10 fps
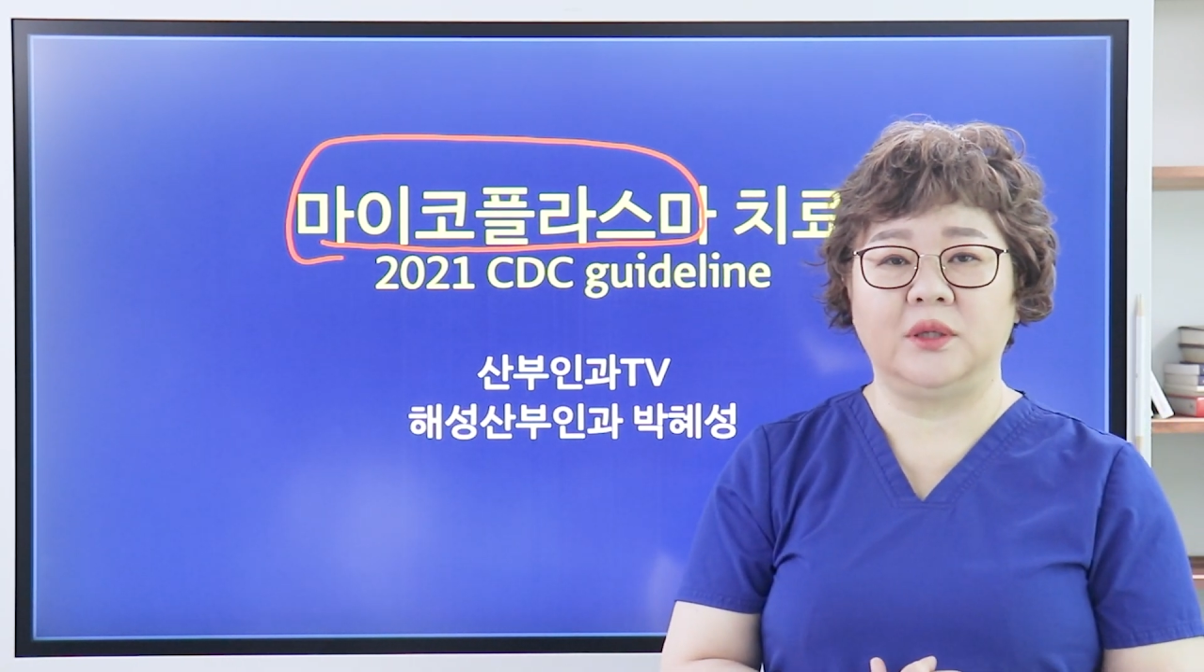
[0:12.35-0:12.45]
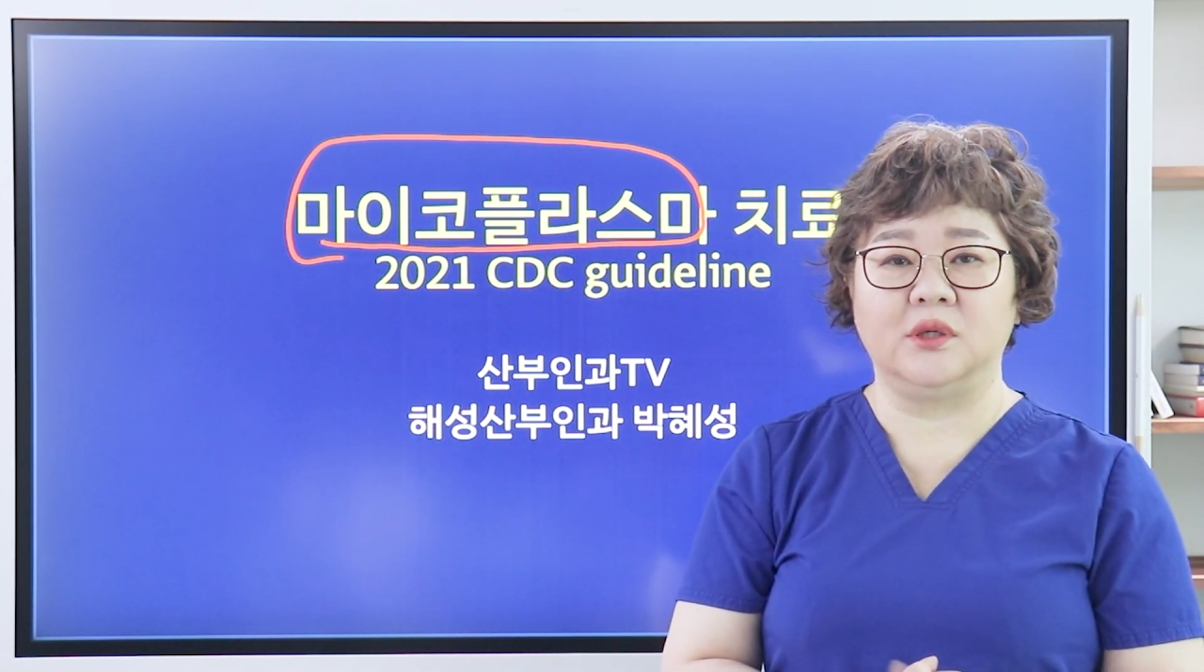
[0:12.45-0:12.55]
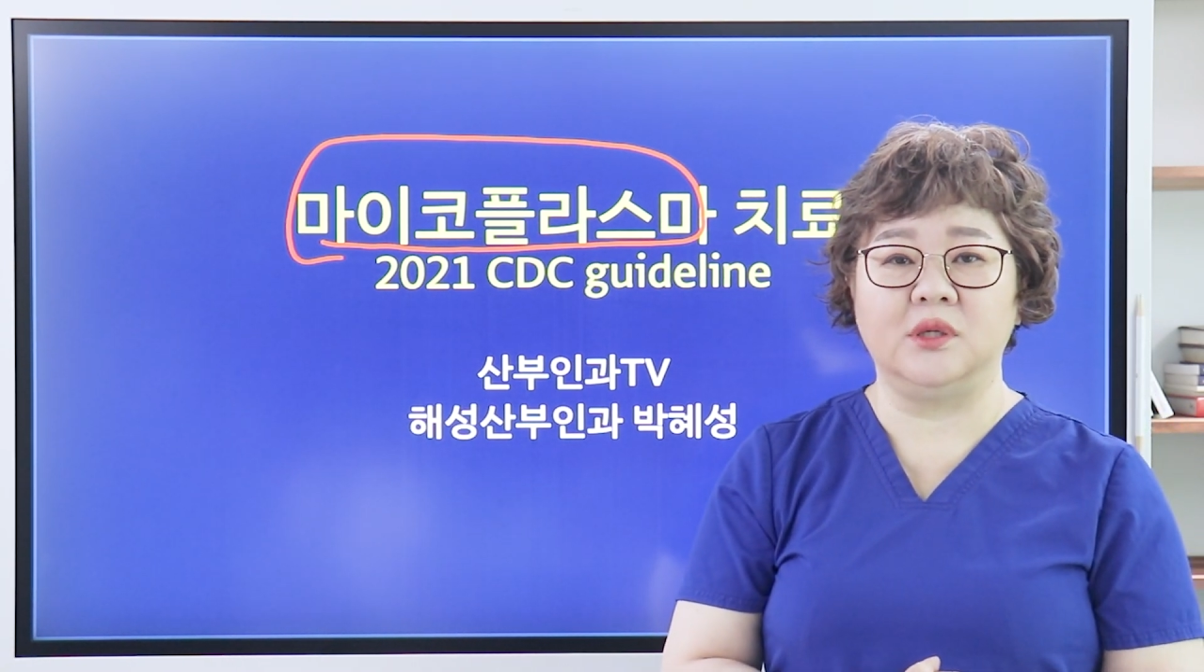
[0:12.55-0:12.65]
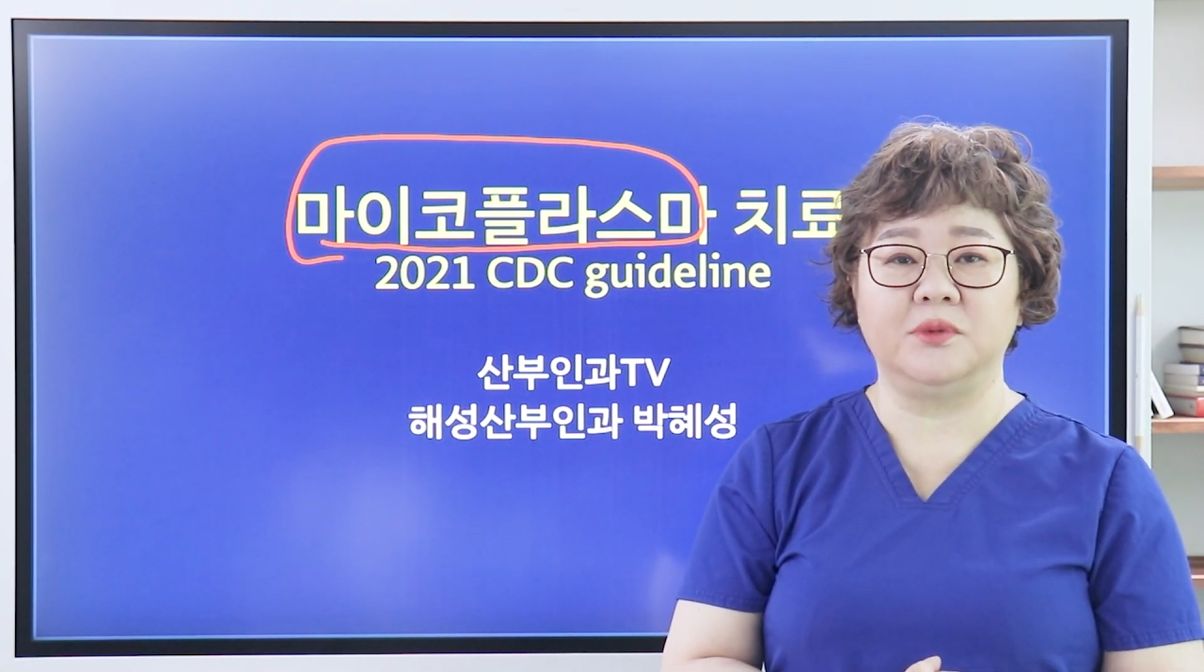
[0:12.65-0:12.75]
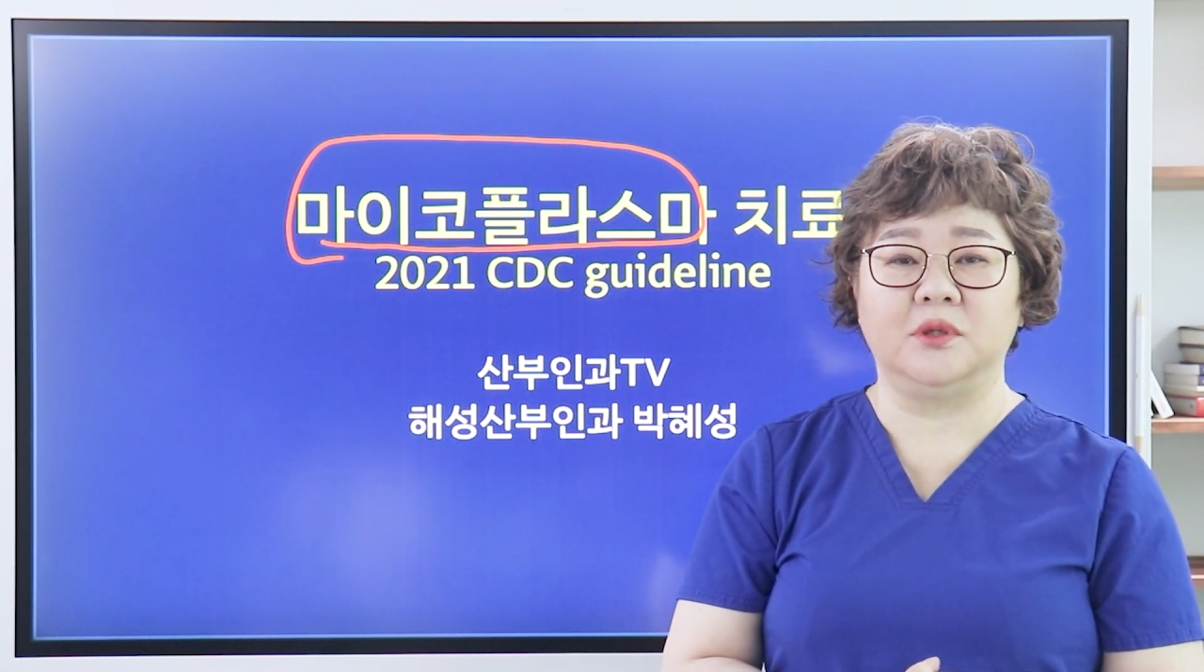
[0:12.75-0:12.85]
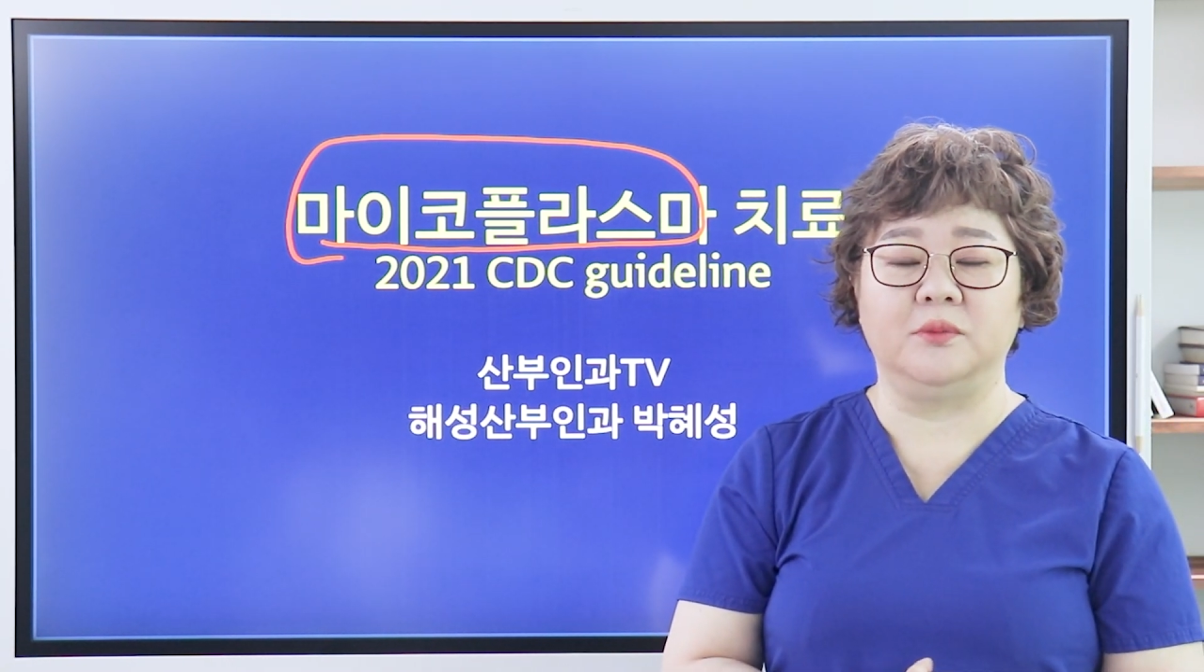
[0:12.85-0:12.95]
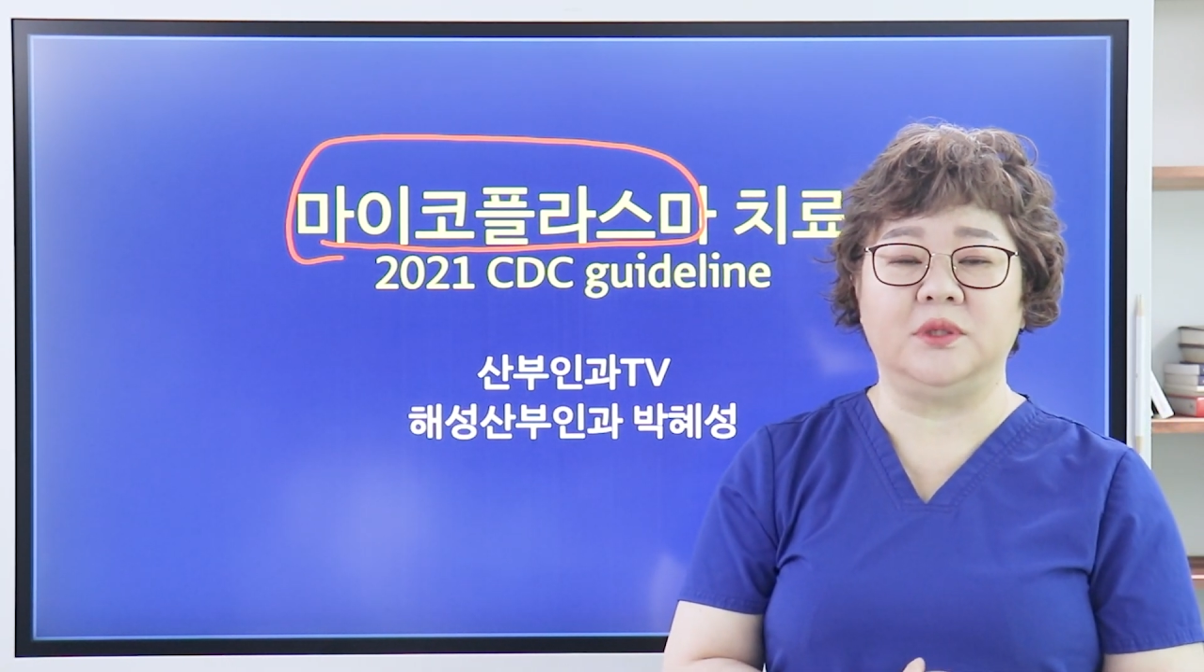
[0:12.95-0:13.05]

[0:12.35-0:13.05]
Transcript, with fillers: 전립선염이